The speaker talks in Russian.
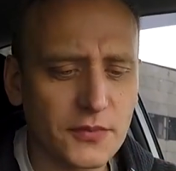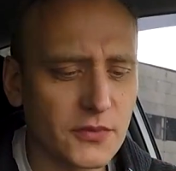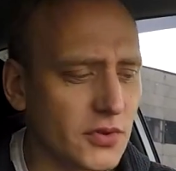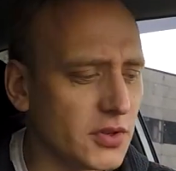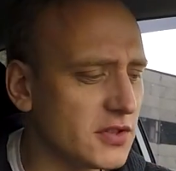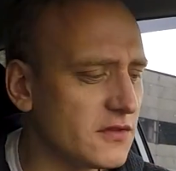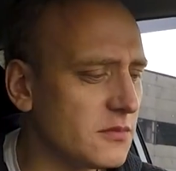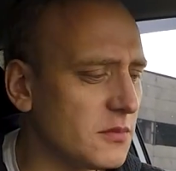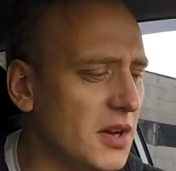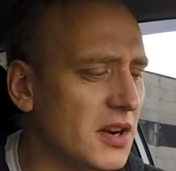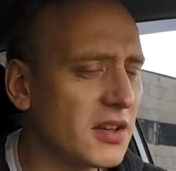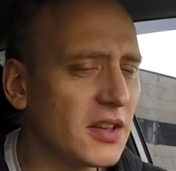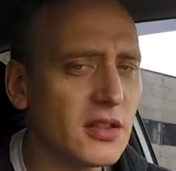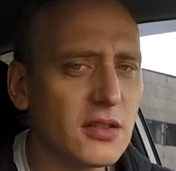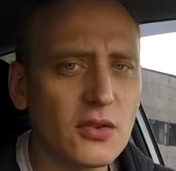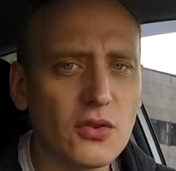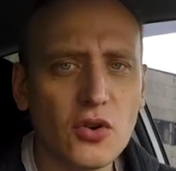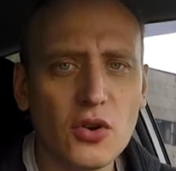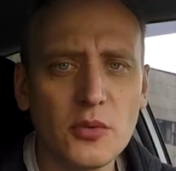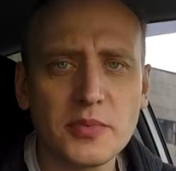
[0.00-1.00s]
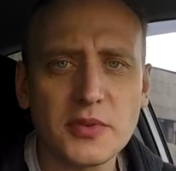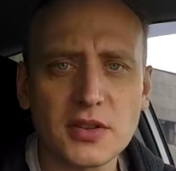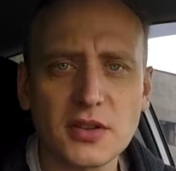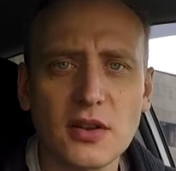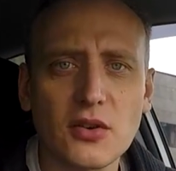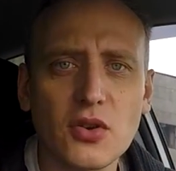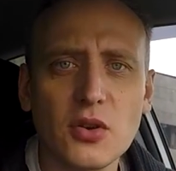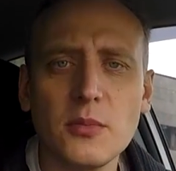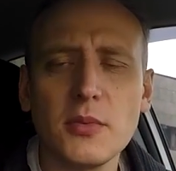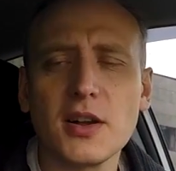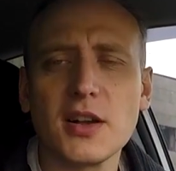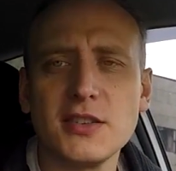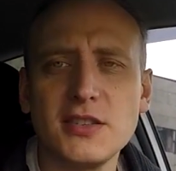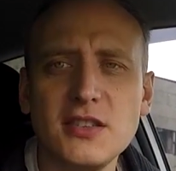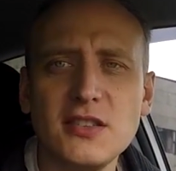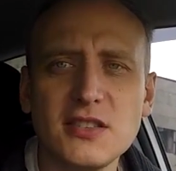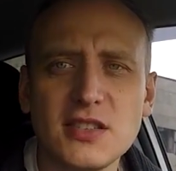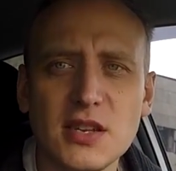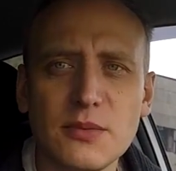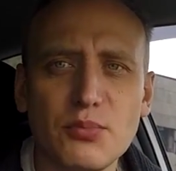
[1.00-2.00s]
То есть в Market Opti, такой
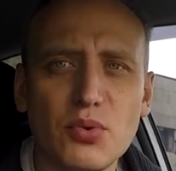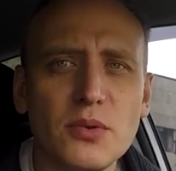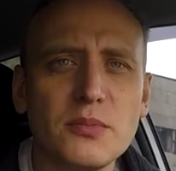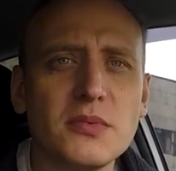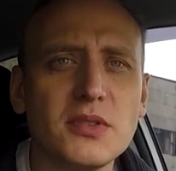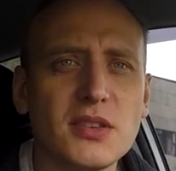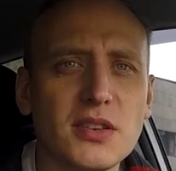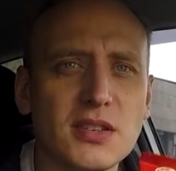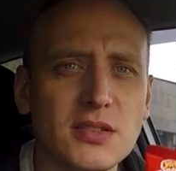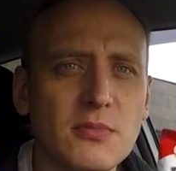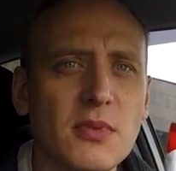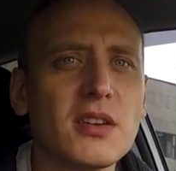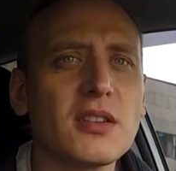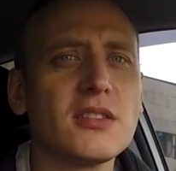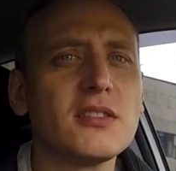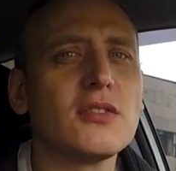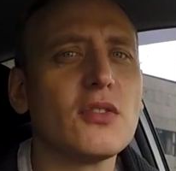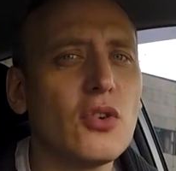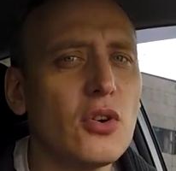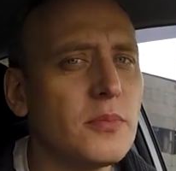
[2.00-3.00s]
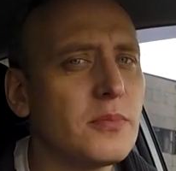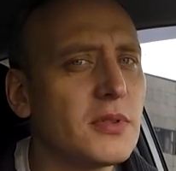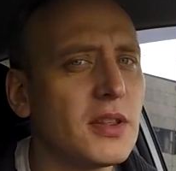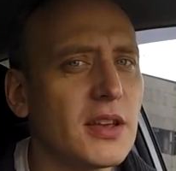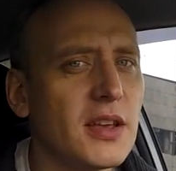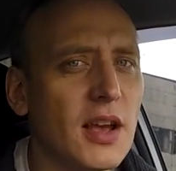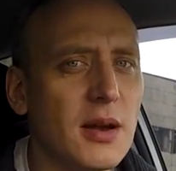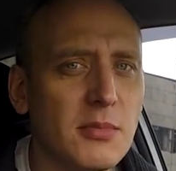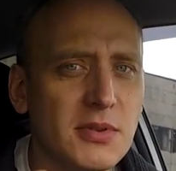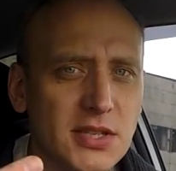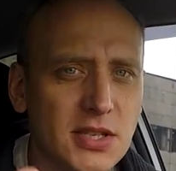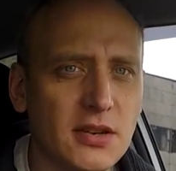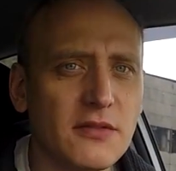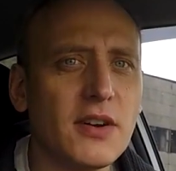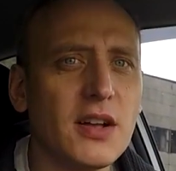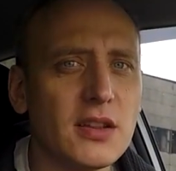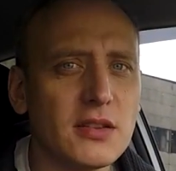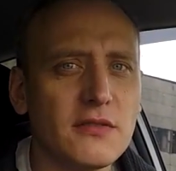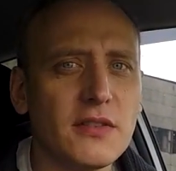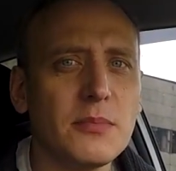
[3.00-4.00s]
магазин, если помните, из Market Opta я
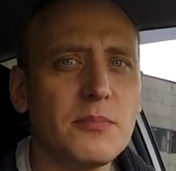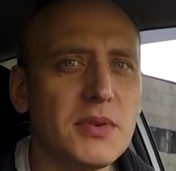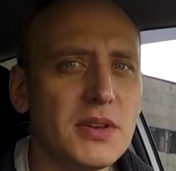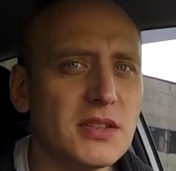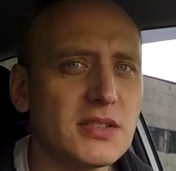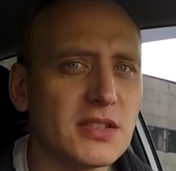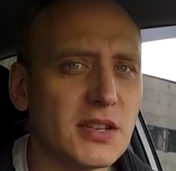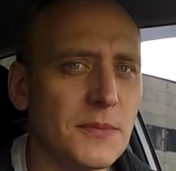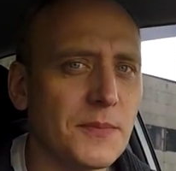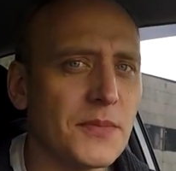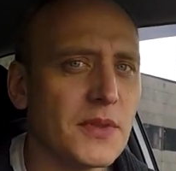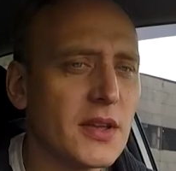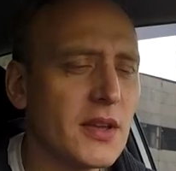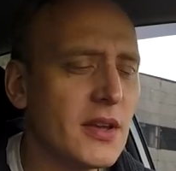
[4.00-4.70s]
обозревал две пиццы.